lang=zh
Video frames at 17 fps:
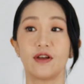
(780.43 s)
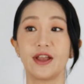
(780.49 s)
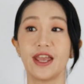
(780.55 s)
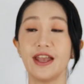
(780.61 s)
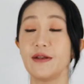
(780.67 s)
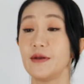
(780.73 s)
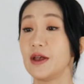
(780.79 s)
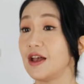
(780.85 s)

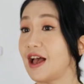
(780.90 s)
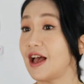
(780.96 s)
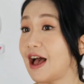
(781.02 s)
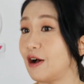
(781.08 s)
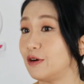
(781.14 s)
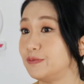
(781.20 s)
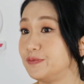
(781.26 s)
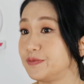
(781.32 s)
OK，
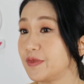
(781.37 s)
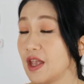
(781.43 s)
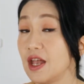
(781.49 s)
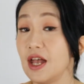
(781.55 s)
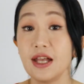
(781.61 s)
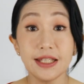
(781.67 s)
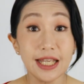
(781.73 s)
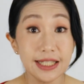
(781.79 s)
好。
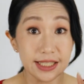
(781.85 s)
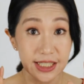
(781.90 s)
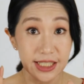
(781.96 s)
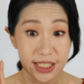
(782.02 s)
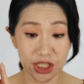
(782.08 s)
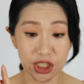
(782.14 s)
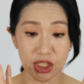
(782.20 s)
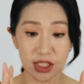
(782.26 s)
那
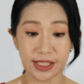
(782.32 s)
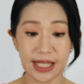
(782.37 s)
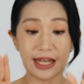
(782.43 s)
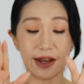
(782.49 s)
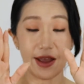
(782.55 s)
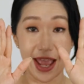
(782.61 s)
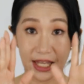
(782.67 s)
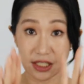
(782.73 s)
其实
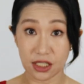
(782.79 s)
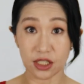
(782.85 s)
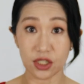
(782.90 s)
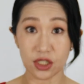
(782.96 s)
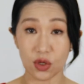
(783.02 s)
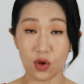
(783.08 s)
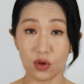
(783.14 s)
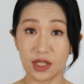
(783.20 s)
上了
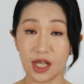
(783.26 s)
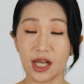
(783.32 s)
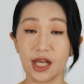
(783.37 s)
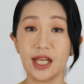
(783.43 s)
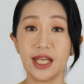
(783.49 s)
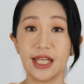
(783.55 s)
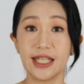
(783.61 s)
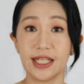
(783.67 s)
essence 之后
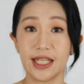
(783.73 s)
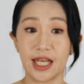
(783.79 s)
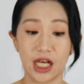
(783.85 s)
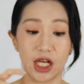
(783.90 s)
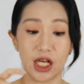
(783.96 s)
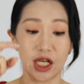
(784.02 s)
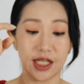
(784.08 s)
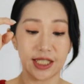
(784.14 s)
呢，
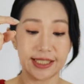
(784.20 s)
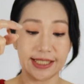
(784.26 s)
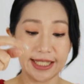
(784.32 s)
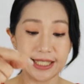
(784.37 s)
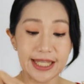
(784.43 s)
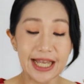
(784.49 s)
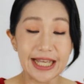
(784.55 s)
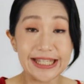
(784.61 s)
呃，
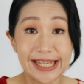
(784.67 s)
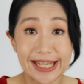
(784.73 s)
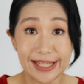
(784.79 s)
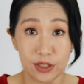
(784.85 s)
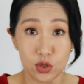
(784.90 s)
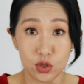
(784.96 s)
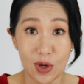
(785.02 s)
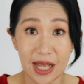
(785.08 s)
先上
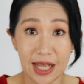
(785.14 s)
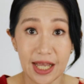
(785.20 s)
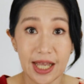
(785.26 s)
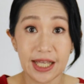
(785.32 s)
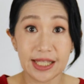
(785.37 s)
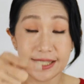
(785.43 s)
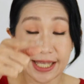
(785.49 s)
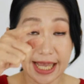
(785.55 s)
眼
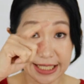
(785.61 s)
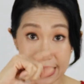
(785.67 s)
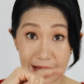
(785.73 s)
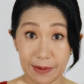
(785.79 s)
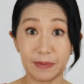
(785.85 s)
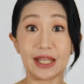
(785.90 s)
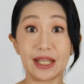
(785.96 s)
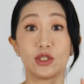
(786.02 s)
霜，再
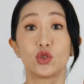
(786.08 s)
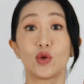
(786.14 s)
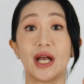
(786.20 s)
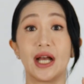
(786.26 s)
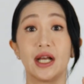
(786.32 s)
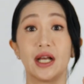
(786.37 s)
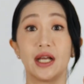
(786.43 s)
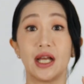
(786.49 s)
上面
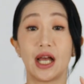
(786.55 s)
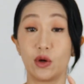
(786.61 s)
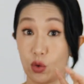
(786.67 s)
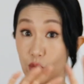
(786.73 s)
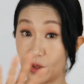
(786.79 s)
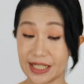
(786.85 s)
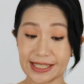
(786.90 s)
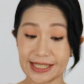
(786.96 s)
霜啊。
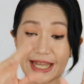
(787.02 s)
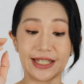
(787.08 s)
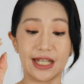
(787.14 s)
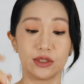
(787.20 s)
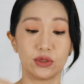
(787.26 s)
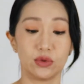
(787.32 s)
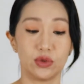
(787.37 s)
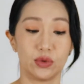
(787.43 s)
如果你三
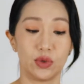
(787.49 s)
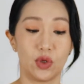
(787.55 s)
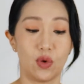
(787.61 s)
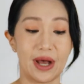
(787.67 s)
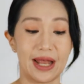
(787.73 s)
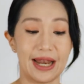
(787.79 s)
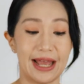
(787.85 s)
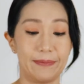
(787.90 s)
样都有
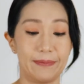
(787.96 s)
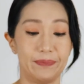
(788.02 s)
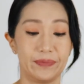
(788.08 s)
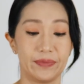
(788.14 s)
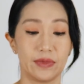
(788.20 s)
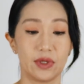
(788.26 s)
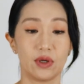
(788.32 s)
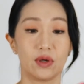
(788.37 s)
的话啦
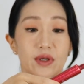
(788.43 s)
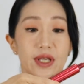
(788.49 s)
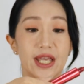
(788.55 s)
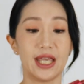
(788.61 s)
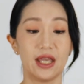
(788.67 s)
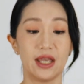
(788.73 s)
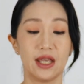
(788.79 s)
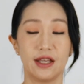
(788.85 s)

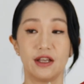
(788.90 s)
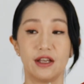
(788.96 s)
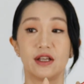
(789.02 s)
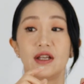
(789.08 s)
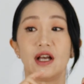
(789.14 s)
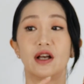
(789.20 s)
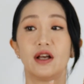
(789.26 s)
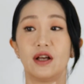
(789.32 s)
，OK，
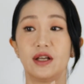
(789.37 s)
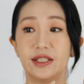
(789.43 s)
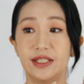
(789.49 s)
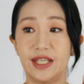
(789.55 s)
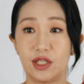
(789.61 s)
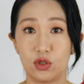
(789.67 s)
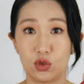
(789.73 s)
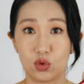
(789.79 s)
啊、呃，
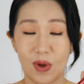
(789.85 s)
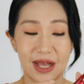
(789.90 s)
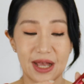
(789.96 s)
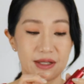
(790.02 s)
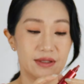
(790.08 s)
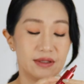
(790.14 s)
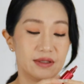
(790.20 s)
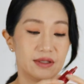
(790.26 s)
眼
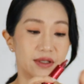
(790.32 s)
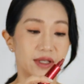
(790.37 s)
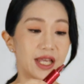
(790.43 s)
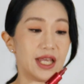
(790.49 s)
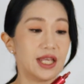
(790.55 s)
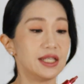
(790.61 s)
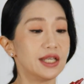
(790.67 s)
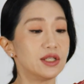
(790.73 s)
霜
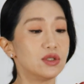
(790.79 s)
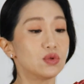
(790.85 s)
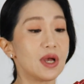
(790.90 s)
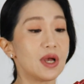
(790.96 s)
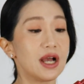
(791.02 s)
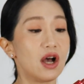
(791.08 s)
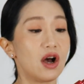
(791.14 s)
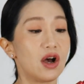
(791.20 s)
，OK， 眼
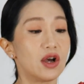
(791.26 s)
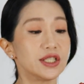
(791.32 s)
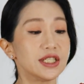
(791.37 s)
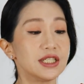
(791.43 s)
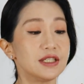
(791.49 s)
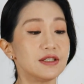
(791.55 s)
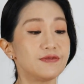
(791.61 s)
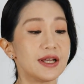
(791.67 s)
霜哈、哦、
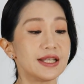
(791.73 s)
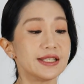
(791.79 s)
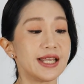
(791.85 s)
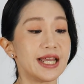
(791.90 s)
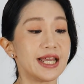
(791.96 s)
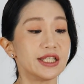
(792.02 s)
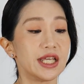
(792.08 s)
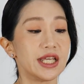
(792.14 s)
是放
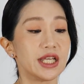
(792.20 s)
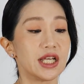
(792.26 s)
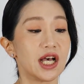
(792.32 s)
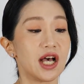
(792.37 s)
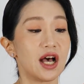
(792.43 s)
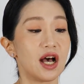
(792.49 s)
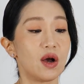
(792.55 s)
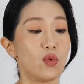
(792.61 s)
在这
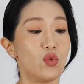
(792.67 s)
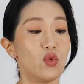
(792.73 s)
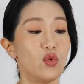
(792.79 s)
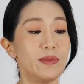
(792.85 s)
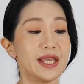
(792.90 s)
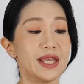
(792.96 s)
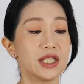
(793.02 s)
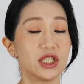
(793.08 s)
个
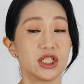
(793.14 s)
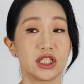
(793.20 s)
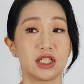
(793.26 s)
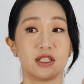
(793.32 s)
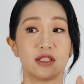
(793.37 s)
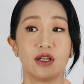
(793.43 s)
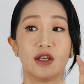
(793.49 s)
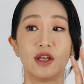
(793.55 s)
无名
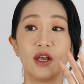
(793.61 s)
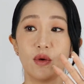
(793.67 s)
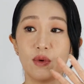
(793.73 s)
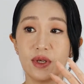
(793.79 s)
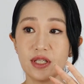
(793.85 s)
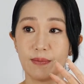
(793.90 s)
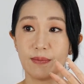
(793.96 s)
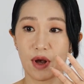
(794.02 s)
指，
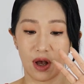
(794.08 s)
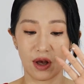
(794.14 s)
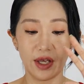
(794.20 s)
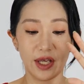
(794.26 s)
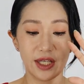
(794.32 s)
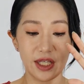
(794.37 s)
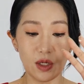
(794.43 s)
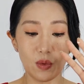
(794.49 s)
为什
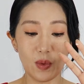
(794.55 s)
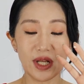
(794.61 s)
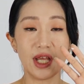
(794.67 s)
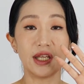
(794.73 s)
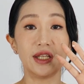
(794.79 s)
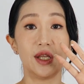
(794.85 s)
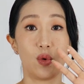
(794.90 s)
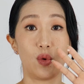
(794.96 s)
么？因为
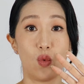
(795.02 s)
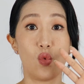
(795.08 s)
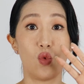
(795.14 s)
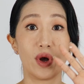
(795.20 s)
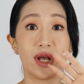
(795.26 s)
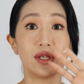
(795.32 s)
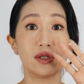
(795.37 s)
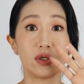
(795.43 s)
呢，你
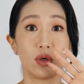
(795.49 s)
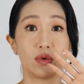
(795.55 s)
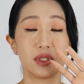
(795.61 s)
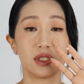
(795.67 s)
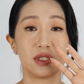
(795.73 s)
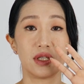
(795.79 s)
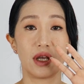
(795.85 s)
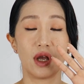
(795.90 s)
五根手
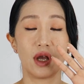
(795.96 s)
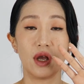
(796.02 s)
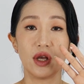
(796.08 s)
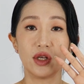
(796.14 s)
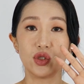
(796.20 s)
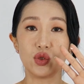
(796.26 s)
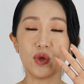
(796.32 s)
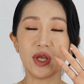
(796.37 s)
指
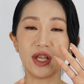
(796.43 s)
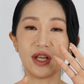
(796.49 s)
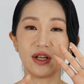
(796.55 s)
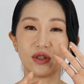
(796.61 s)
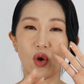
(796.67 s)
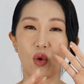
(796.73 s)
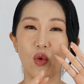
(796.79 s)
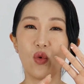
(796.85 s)
呢。
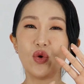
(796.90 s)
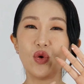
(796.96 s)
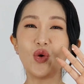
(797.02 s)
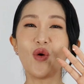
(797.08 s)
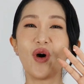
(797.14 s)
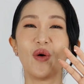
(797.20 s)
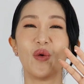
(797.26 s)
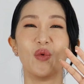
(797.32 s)
最柔
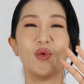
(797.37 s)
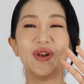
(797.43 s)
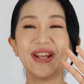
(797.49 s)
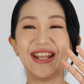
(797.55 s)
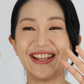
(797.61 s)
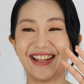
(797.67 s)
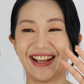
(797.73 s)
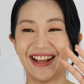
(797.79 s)
弱无
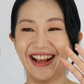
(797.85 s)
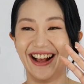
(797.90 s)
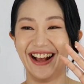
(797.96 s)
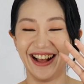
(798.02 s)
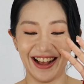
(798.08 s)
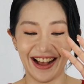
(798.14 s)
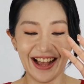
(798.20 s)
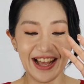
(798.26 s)
力的
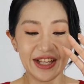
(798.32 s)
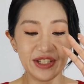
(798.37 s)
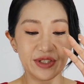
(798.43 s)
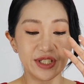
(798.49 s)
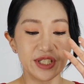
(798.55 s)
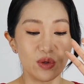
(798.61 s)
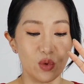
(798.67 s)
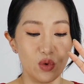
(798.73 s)
呵呵
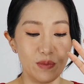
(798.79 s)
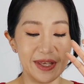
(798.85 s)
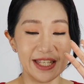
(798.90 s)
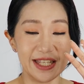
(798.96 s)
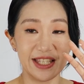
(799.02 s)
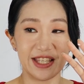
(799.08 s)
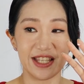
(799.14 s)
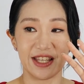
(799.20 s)
就是无
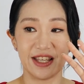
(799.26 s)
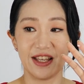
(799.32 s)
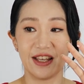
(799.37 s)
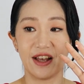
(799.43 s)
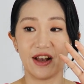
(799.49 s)
名指，